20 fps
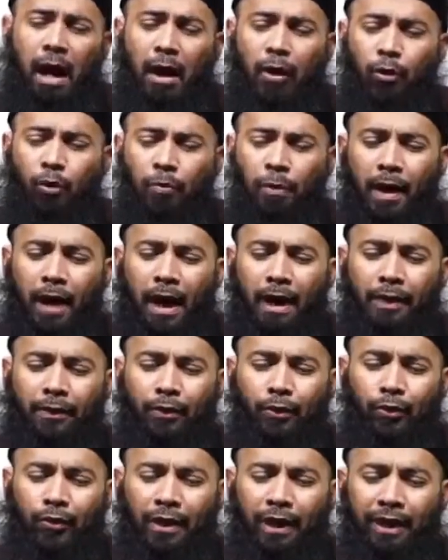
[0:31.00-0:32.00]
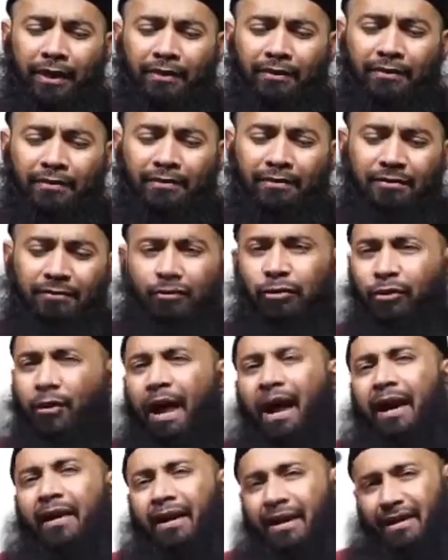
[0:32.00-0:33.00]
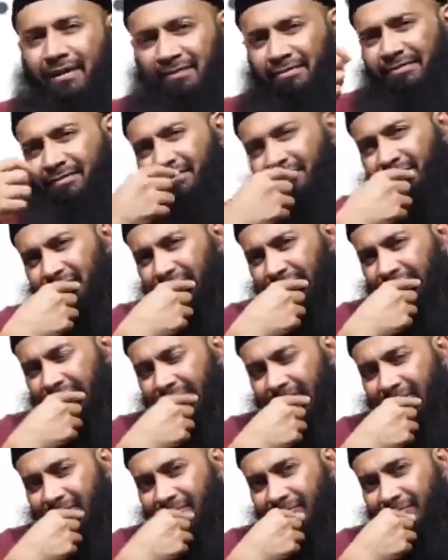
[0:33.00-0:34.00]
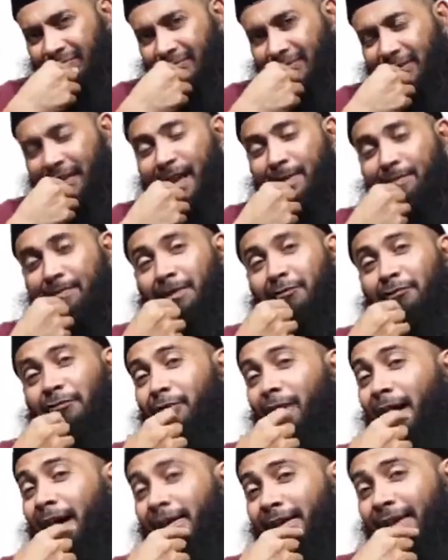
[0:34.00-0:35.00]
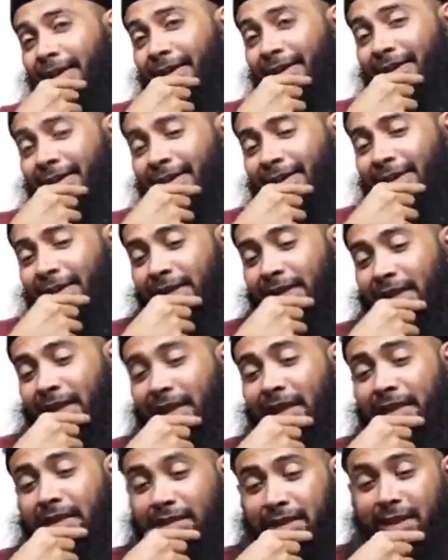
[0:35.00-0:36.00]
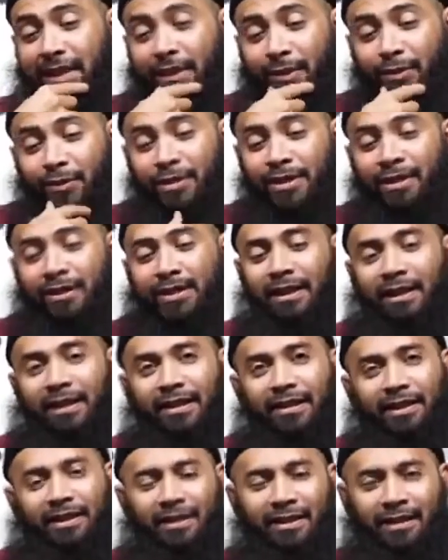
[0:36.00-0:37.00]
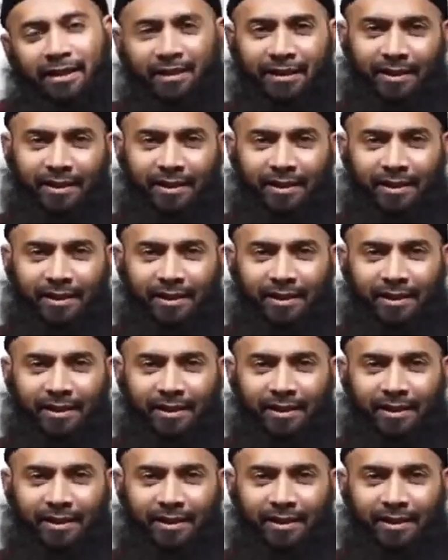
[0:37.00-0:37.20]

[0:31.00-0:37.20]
mau mengadukan fulana. Siapa fulana ini? Istriku sendiri